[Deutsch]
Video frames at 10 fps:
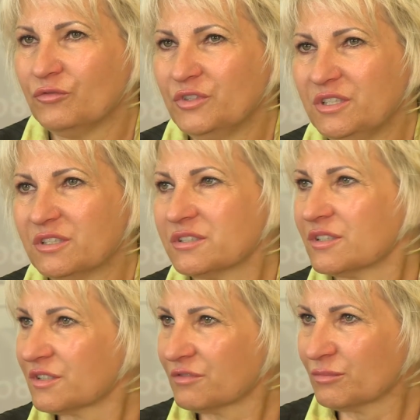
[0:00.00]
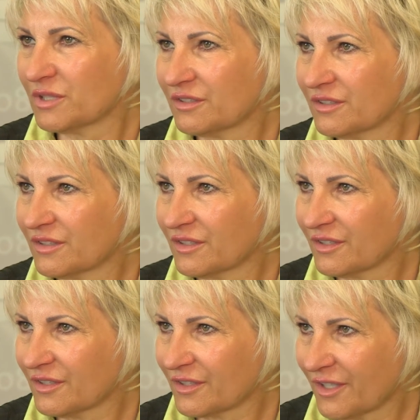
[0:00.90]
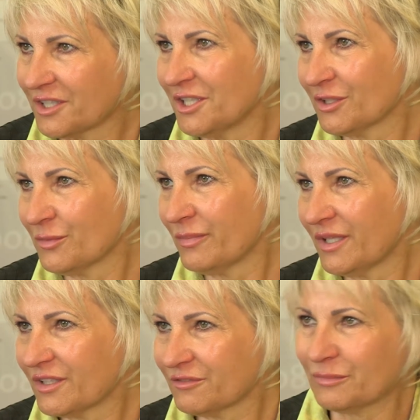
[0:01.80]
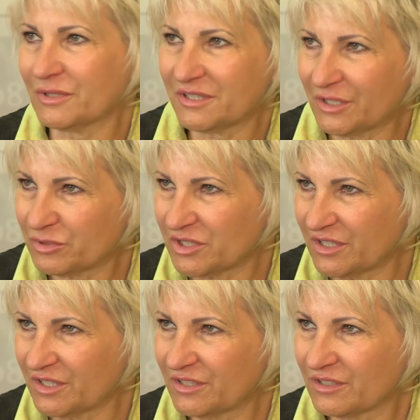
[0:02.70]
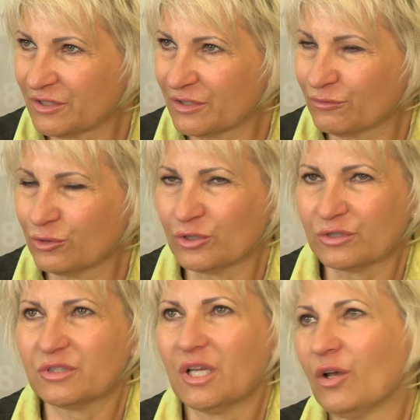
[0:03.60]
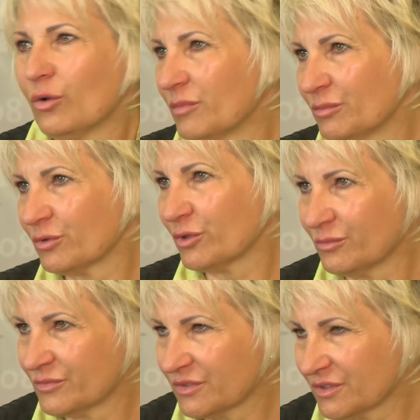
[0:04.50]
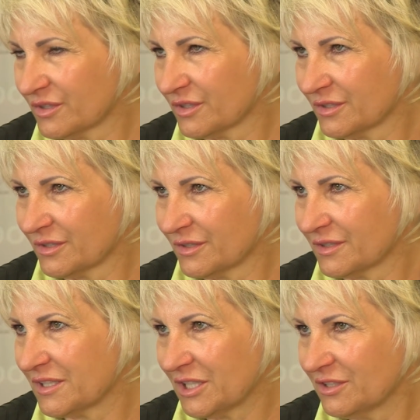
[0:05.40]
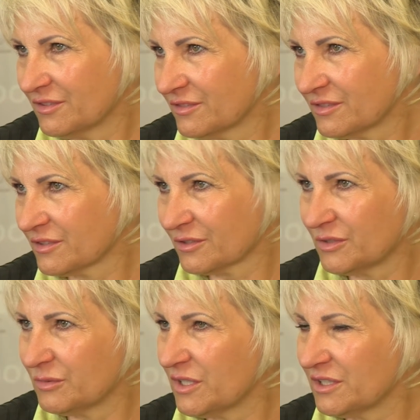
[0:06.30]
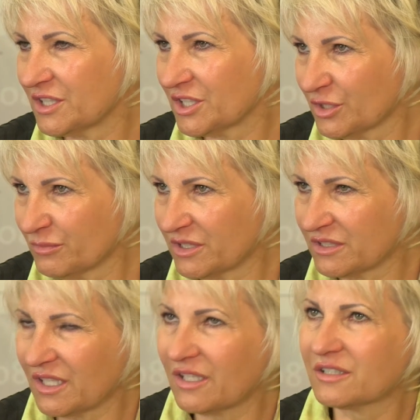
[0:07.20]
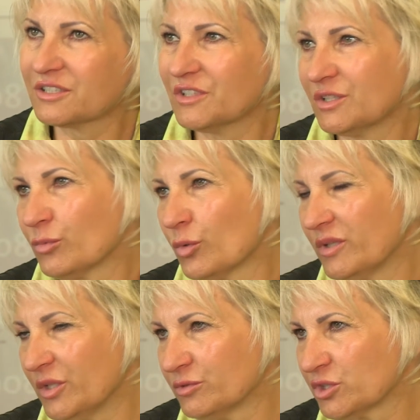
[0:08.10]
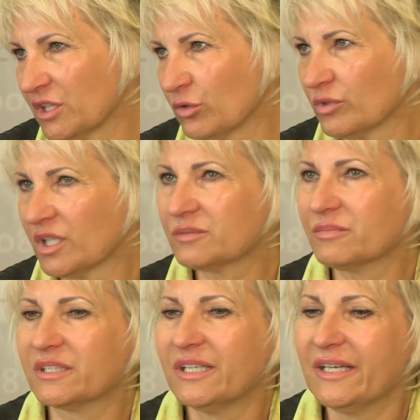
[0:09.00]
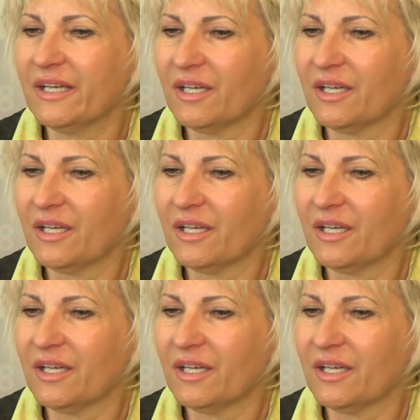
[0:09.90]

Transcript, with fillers: Wie ist das, wenn man Karriere macht, wenn man selbstständig äh, wird, man bekommt äh, ein Kind, äh, wie integriert man das alles, welche Problemstellungen hat man.